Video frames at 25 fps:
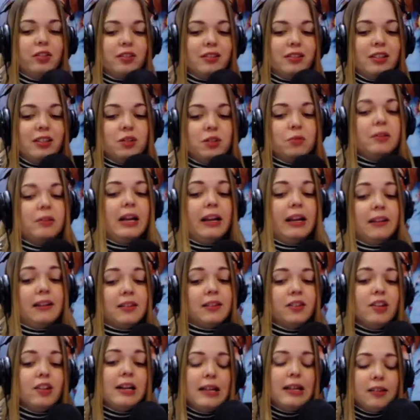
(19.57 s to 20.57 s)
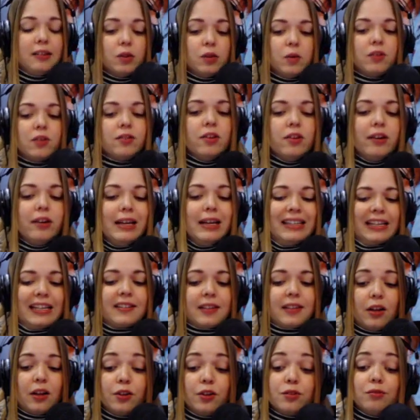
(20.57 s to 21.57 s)
los titulares. Señores, la situación
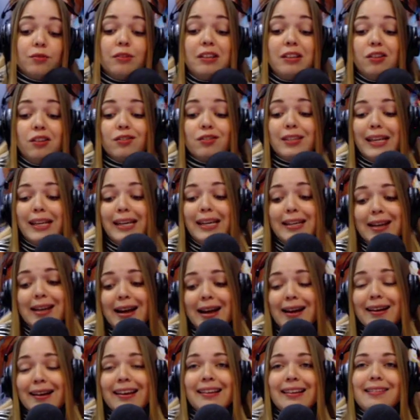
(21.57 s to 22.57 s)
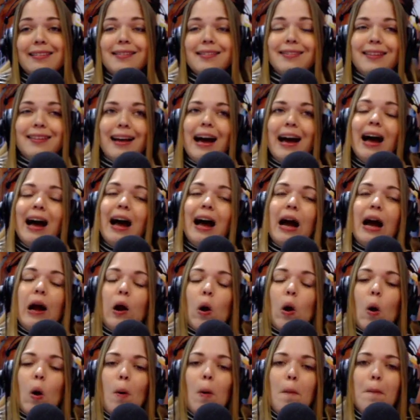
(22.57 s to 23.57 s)
entre Estados Unidos e Irán está
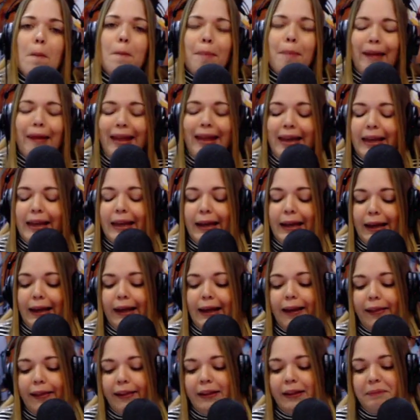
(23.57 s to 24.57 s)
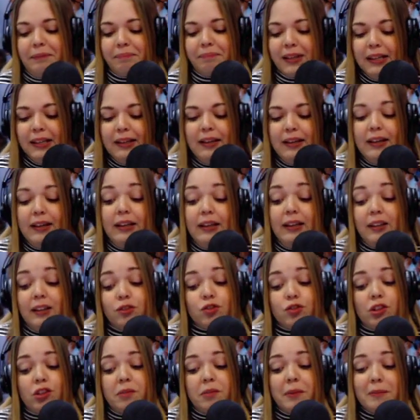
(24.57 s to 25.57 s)
complicada.
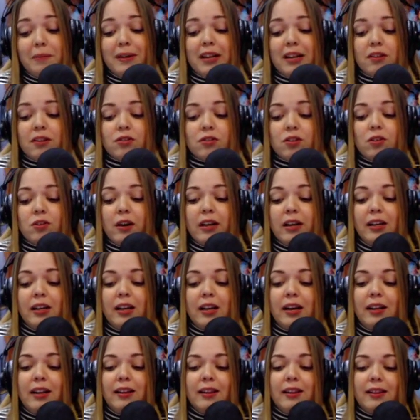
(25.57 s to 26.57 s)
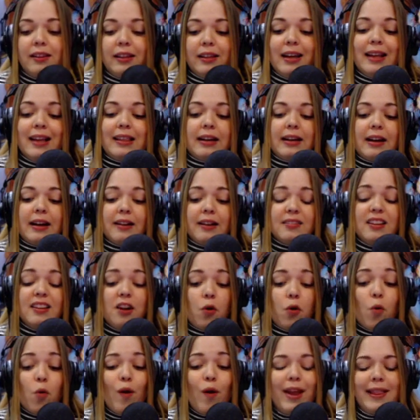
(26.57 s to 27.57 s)
Trump amenazó a Irán de atacar
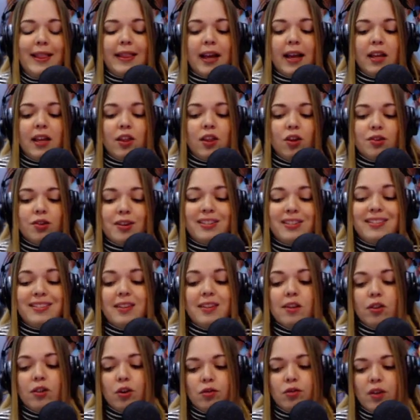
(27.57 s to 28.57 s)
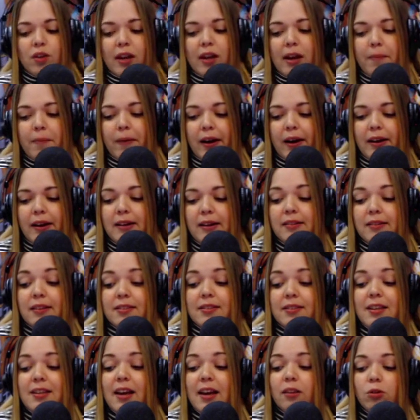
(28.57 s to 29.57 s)
52 sitios en el
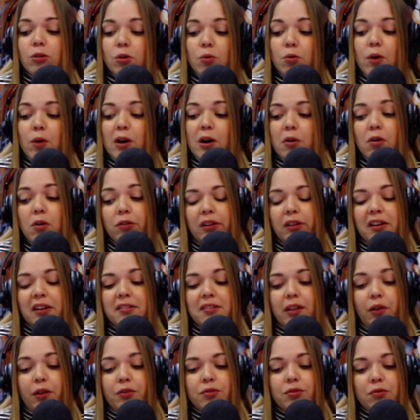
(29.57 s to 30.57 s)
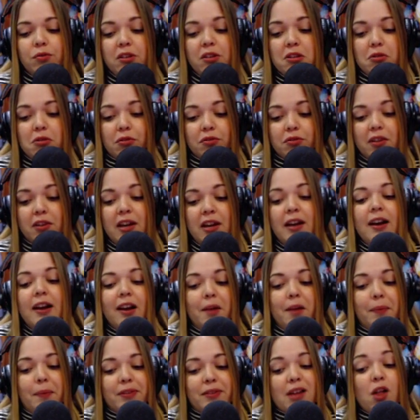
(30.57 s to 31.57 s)
país si actúa contra Estados Unidos.
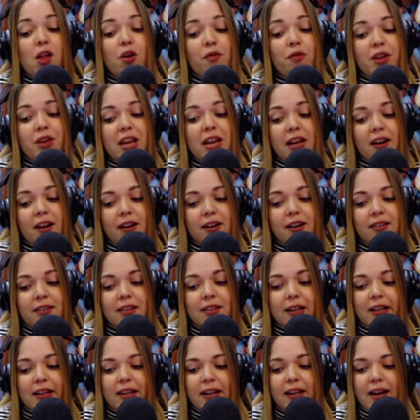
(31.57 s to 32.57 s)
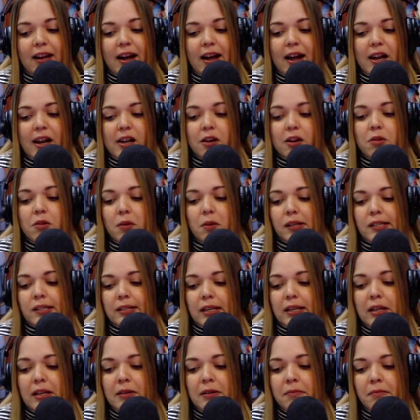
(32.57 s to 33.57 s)
El pasado viernes, el general
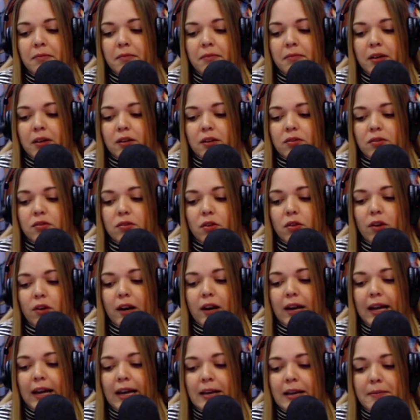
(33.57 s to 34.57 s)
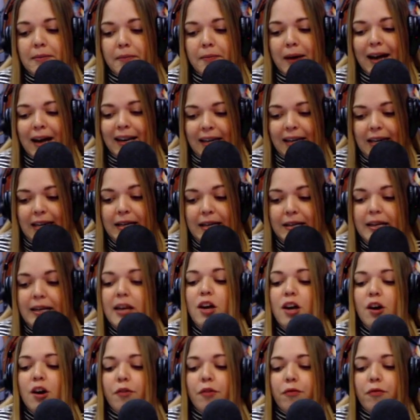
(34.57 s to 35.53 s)
Qasim Soleimani